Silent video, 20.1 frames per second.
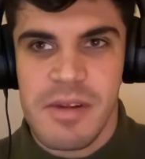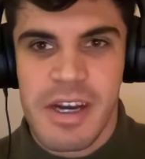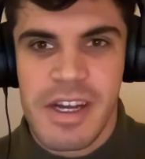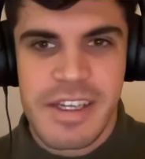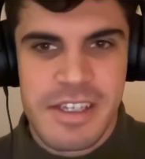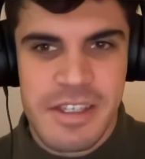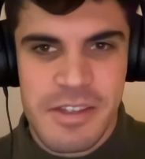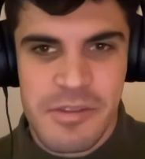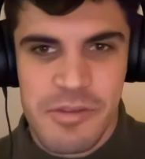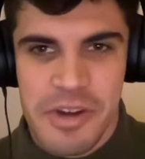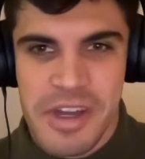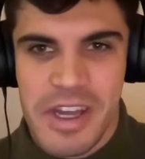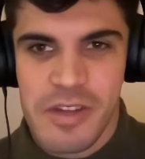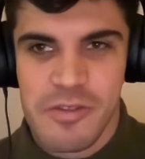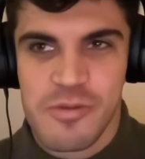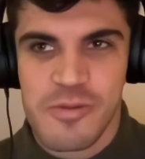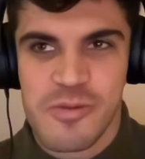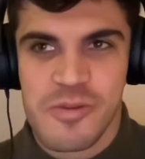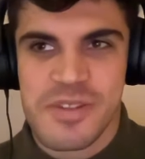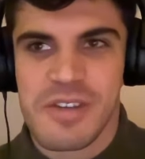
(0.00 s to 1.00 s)
qui regardent ou
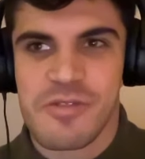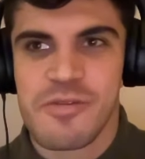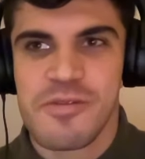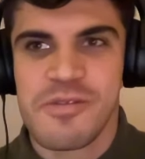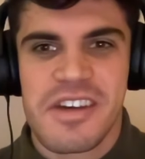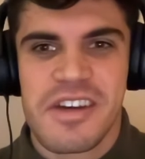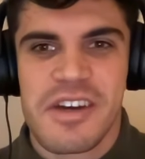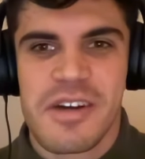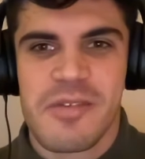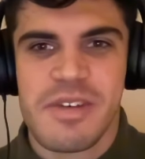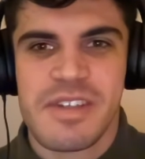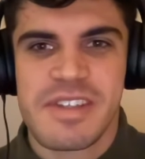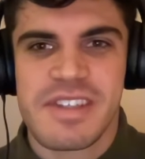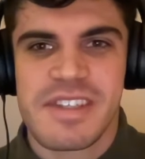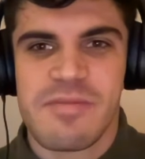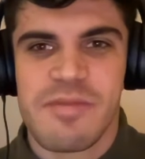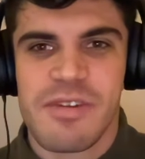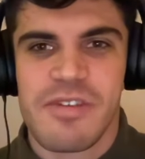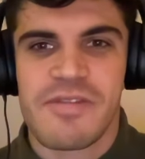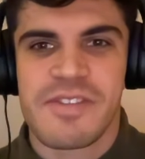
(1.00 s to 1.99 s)
nous écoutent, comment est-ce qu'ils
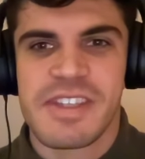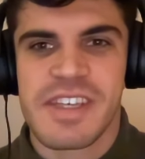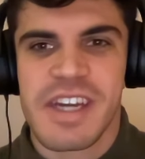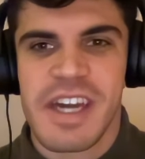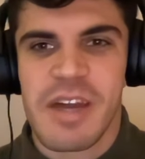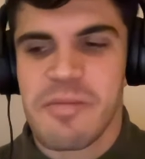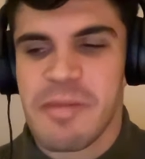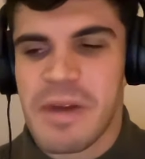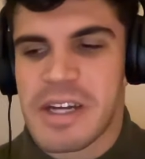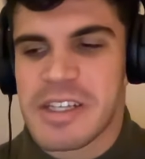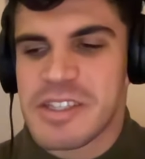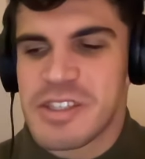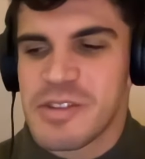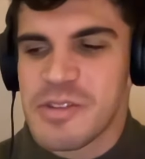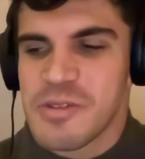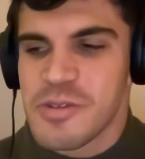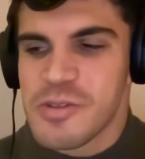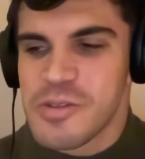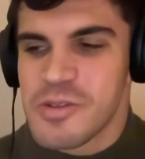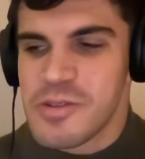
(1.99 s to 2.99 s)
peuvent tirer parti
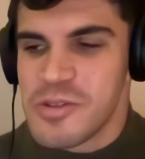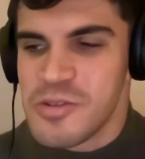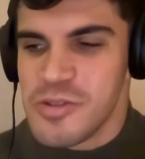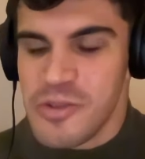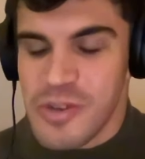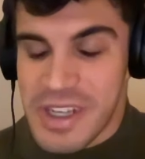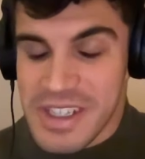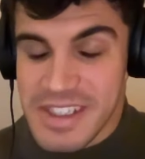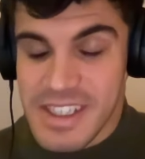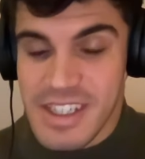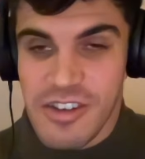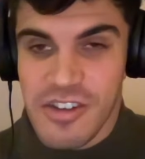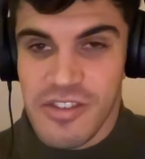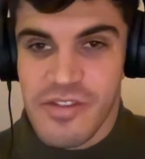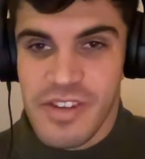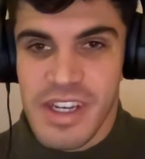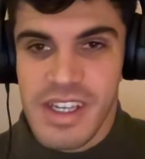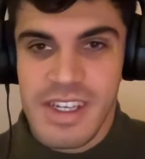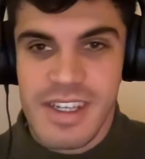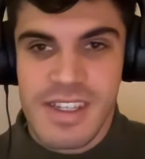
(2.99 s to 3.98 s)
de, la Silicon
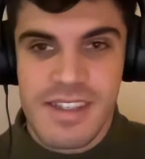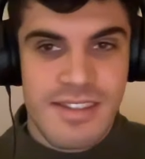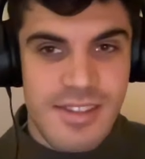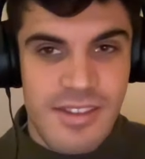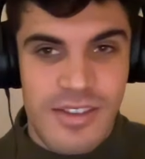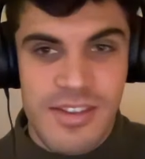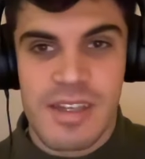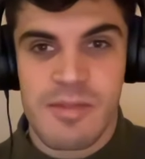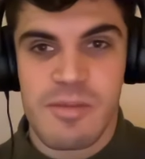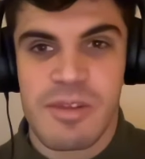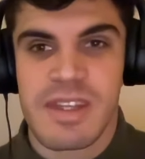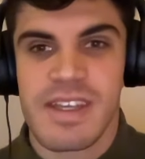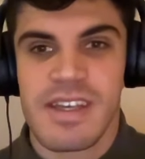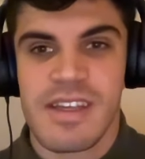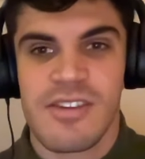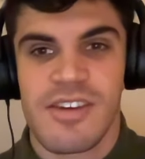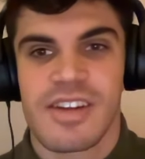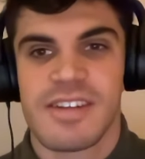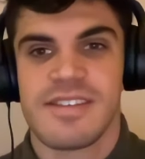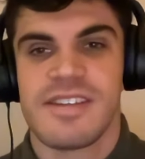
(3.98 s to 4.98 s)
Valley sans habiter
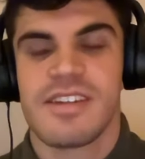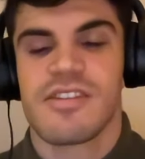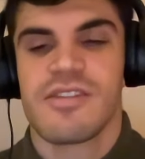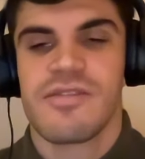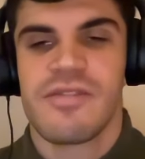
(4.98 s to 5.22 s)
dans la Silicon Valley